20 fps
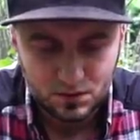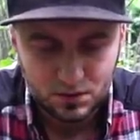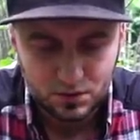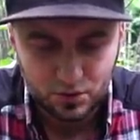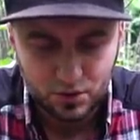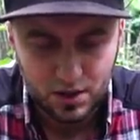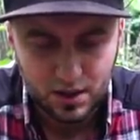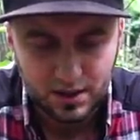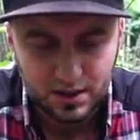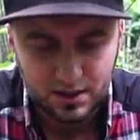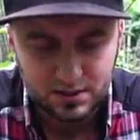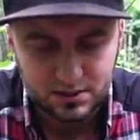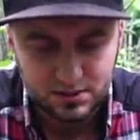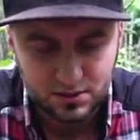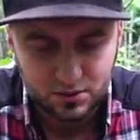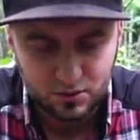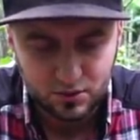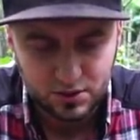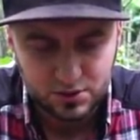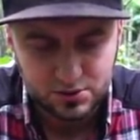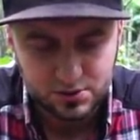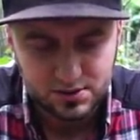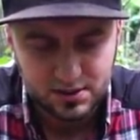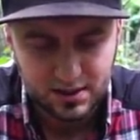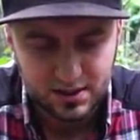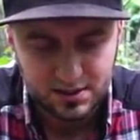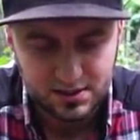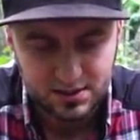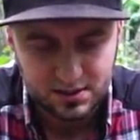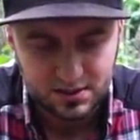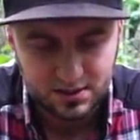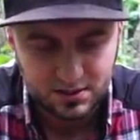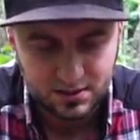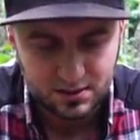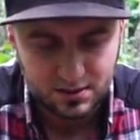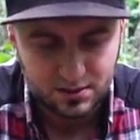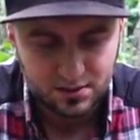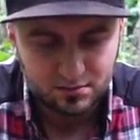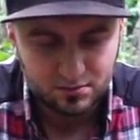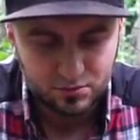Но раки это такое, что, знаете, их
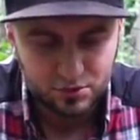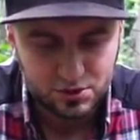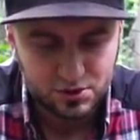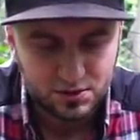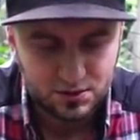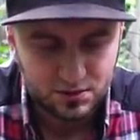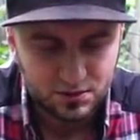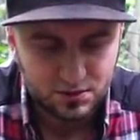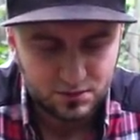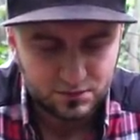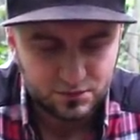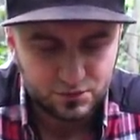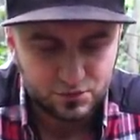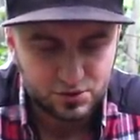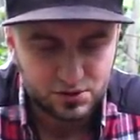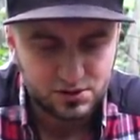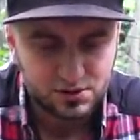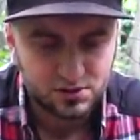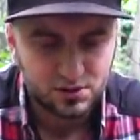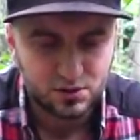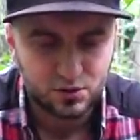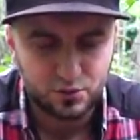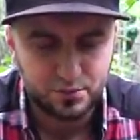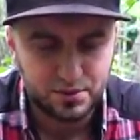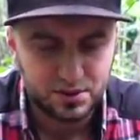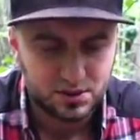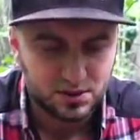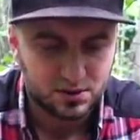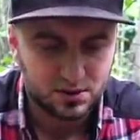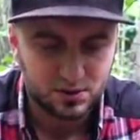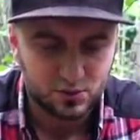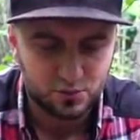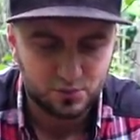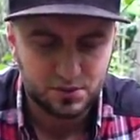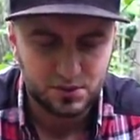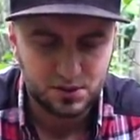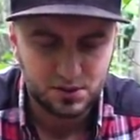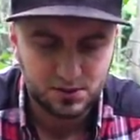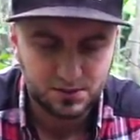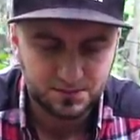можно всю жизнь любить, не
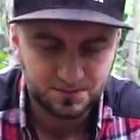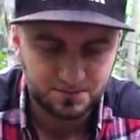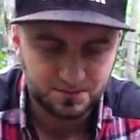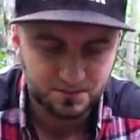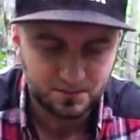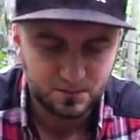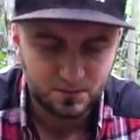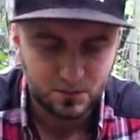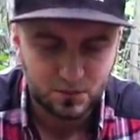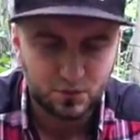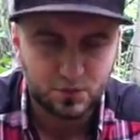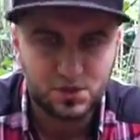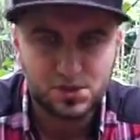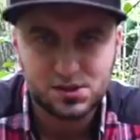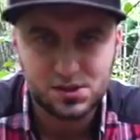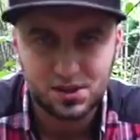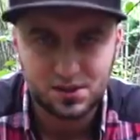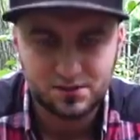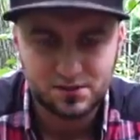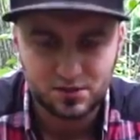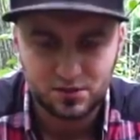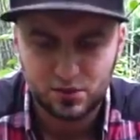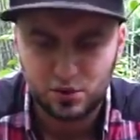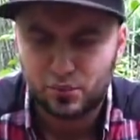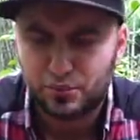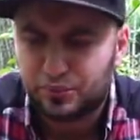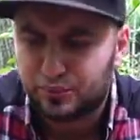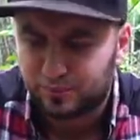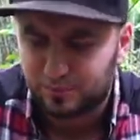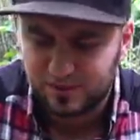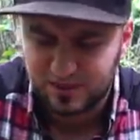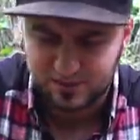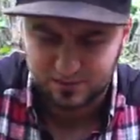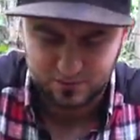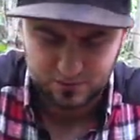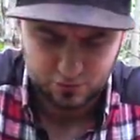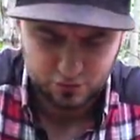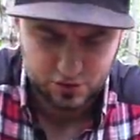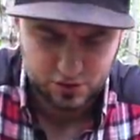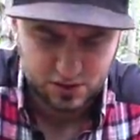любить. Но если их все равно... Фу,
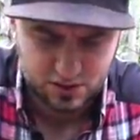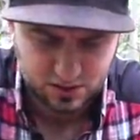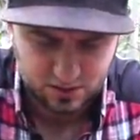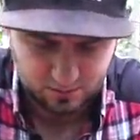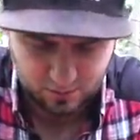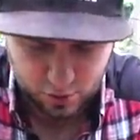блин, уже какие-то